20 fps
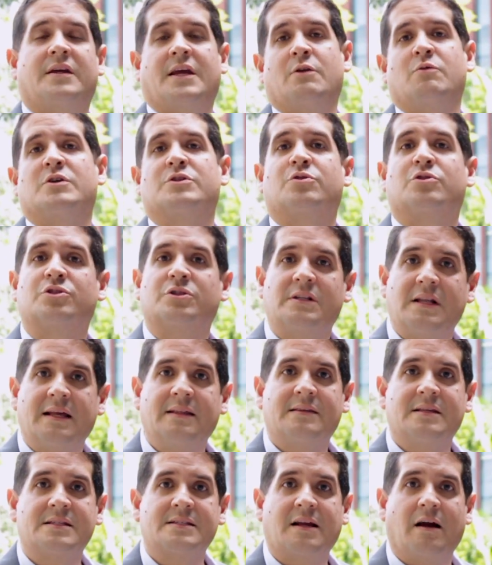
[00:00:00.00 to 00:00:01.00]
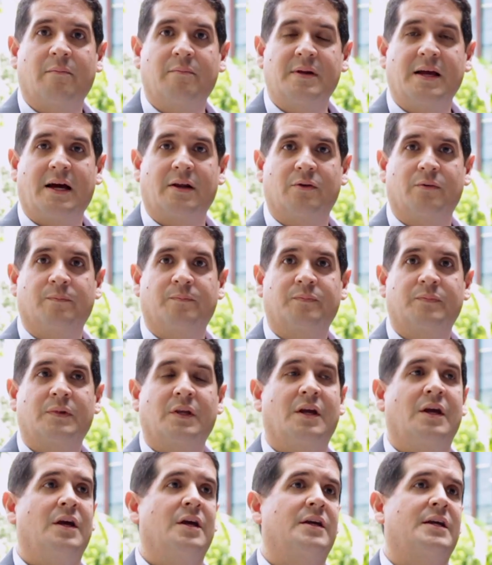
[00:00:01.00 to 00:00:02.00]
que nuestros clientes cambiaron,
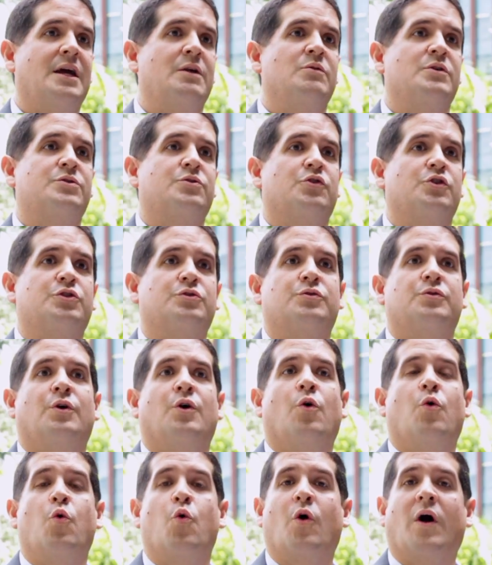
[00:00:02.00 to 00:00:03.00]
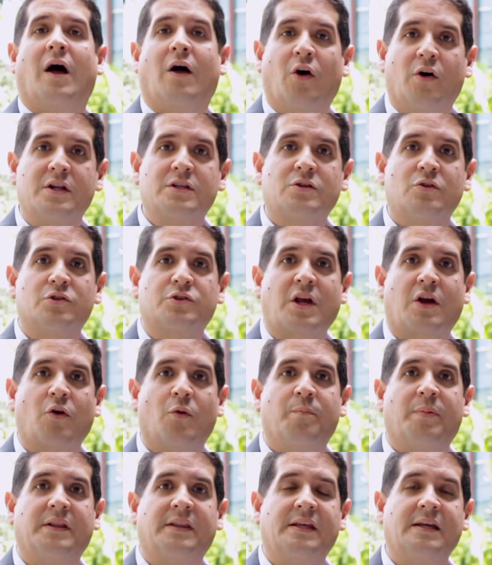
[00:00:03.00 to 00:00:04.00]
que nuestros jugadores con los que
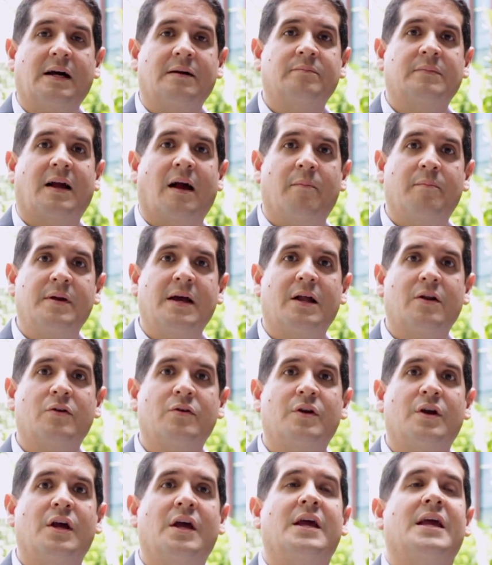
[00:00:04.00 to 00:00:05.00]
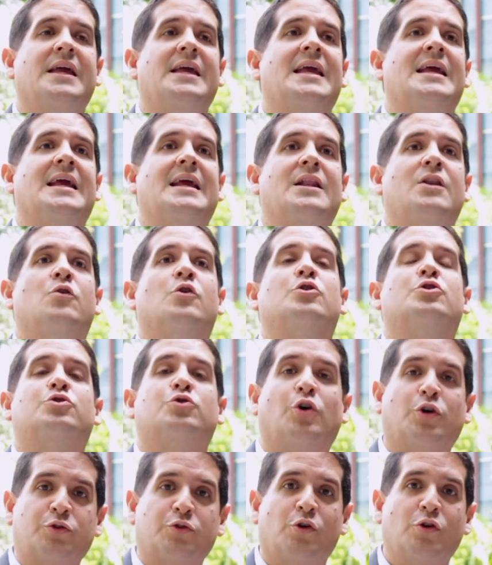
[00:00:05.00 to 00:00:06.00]
competían cambiaron y
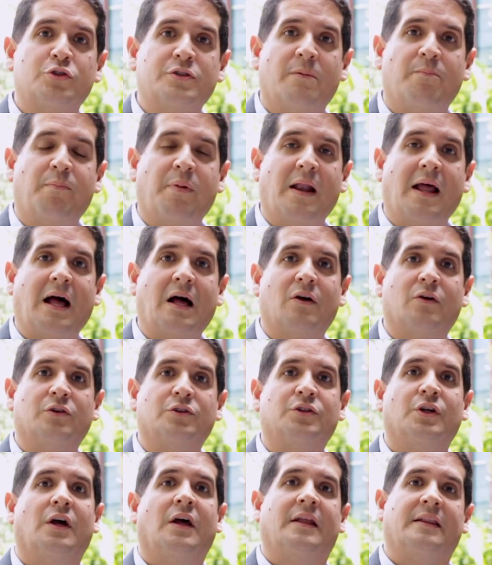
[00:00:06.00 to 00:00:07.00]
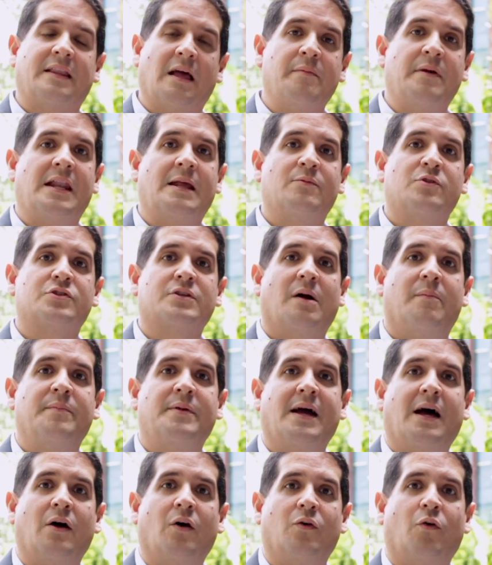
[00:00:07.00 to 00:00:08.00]
nosotros los empleados también hemos
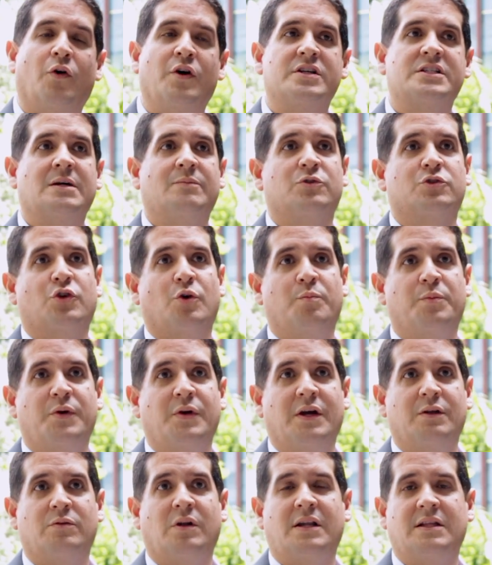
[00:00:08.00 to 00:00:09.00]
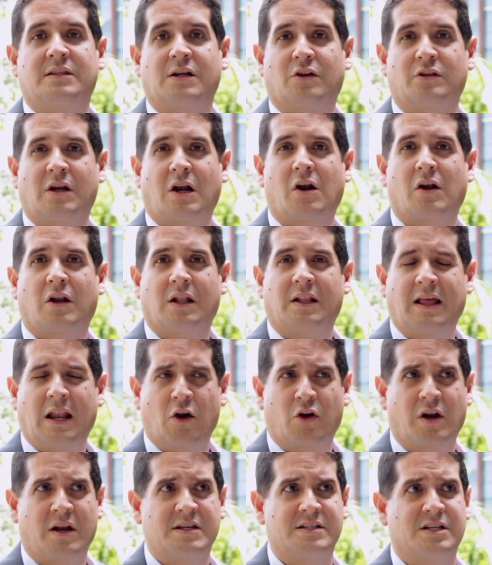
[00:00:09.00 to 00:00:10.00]
cambiado. Hoy estamos conviviendo al interior de
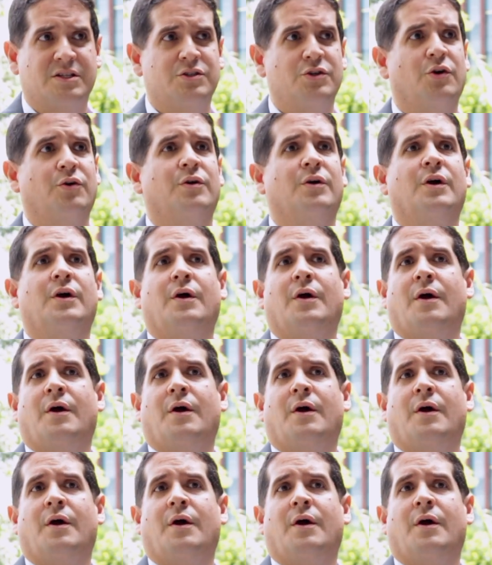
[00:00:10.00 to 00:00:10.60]
la, organización.